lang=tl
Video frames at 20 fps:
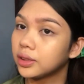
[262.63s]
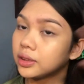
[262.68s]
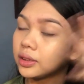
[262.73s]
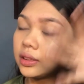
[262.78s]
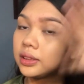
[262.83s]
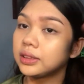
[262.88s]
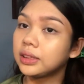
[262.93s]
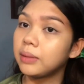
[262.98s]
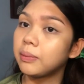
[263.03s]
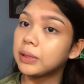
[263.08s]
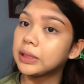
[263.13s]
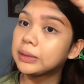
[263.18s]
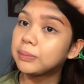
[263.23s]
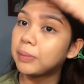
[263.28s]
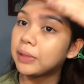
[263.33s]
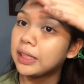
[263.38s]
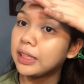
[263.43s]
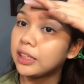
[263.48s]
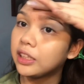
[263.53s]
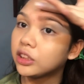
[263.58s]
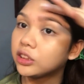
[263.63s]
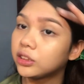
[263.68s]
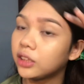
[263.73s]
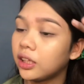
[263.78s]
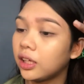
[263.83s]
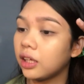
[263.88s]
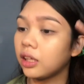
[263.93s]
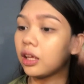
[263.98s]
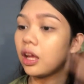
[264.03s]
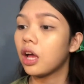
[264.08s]
Since mas malinis na
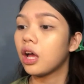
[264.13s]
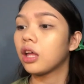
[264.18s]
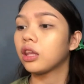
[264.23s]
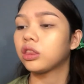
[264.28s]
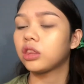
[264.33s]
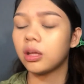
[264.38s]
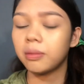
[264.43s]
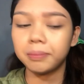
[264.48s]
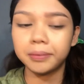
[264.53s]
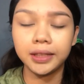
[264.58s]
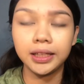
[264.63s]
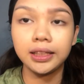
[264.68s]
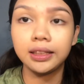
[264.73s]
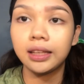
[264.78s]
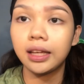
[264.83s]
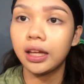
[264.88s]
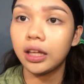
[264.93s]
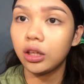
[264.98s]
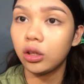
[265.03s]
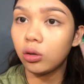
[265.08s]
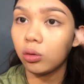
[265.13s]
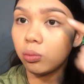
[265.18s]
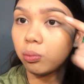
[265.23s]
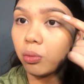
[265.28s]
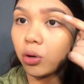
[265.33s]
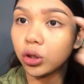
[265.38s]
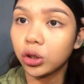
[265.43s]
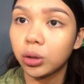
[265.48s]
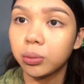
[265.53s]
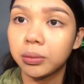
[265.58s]
yung top tignan yung
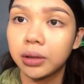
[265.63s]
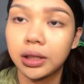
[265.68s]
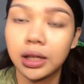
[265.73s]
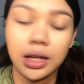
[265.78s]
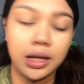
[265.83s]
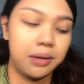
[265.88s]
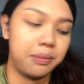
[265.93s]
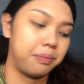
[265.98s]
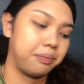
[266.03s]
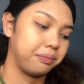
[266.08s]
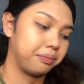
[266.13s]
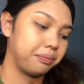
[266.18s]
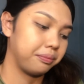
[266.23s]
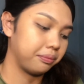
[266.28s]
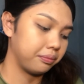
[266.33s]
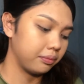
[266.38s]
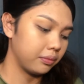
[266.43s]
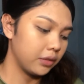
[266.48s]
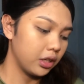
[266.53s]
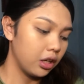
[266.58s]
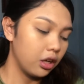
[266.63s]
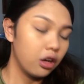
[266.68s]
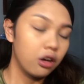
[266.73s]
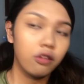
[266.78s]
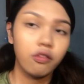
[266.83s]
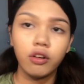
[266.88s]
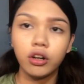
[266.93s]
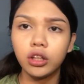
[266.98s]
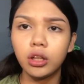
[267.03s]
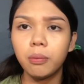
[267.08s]
bottom na lang.
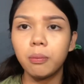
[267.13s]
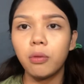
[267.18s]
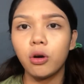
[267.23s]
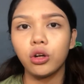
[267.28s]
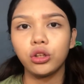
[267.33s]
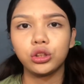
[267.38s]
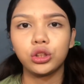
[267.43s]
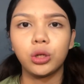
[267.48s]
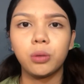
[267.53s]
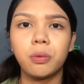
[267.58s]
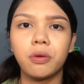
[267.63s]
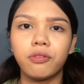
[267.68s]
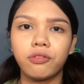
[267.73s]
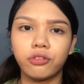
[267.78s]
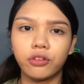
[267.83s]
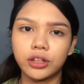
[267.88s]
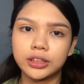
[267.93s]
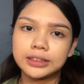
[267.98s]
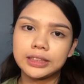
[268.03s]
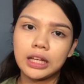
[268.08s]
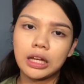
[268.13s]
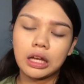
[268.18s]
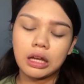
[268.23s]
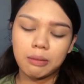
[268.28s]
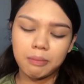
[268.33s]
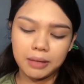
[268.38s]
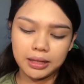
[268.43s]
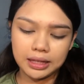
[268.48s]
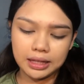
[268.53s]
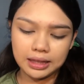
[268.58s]
For the bottom, of course,
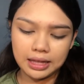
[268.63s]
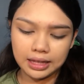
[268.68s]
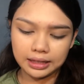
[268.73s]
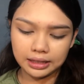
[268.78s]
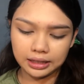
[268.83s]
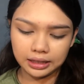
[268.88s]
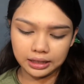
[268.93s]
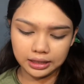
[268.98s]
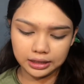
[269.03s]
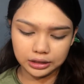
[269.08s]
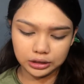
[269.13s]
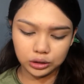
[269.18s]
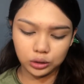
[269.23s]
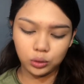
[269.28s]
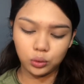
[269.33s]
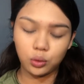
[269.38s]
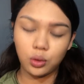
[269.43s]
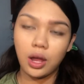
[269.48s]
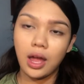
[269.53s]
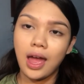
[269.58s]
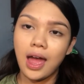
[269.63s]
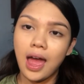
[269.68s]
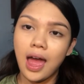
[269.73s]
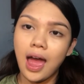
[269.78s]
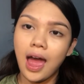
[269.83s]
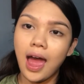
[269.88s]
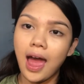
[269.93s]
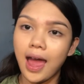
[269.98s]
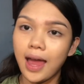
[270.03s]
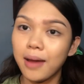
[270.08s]
gagamitin natin is yung
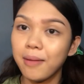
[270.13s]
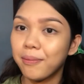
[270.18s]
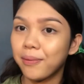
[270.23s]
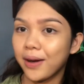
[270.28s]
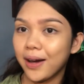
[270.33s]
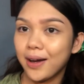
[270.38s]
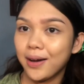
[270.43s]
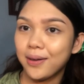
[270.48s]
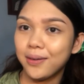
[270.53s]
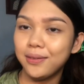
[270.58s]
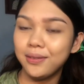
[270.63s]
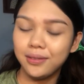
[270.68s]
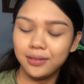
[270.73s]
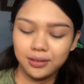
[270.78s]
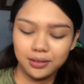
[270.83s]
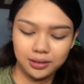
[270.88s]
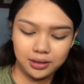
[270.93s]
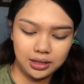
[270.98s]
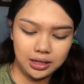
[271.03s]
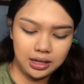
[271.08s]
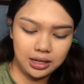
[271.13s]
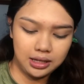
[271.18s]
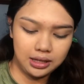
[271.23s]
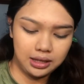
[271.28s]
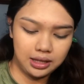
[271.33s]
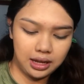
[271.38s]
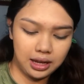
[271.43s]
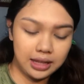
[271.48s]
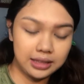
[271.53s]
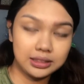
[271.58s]
high brow
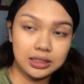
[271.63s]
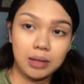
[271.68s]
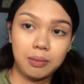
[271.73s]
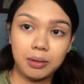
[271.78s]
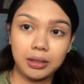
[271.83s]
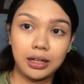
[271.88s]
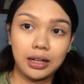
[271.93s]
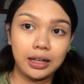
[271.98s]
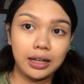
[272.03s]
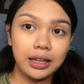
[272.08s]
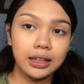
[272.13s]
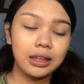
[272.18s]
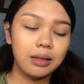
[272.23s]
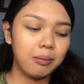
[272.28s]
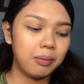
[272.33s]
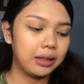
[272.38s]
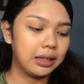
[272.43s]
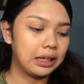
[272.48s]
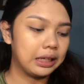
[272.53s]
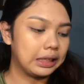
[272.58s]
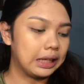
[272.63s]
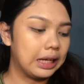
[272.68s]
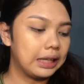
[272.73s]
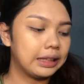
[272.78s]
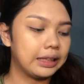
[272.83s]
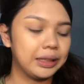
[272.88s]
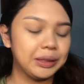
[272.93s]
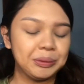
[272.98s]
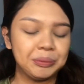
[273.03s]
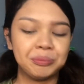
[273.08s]
na kasama ng kit na binili
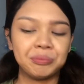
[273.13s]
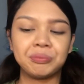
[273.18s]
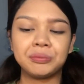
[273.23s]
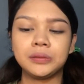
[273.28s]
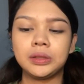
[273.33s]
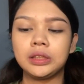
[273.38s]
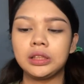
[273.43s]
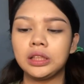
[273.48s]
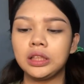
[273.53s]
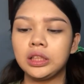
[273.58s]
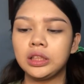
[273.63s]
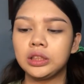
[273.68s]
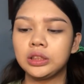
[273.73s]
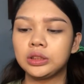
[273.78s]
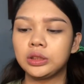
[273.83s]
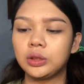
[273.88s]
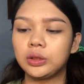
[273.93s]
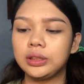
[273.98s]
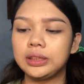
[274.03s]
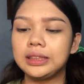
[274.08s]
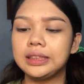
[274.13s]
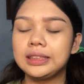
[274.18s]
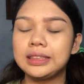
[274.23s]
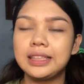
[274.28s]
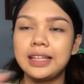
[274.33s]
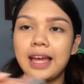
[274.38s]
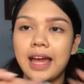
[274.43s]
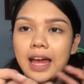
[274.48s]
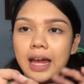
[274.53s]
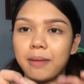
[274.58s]
natin. So, this is
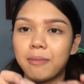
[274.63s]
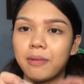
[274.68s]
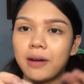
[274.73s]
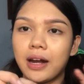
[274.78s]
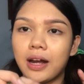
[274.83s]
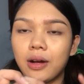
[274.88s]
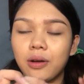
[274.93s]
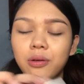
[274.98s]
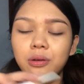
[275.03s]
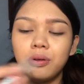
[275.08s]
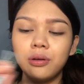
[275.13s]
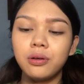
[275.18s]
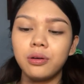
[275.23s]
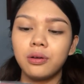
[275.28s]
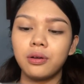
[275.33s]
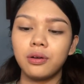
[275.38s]
the high brow.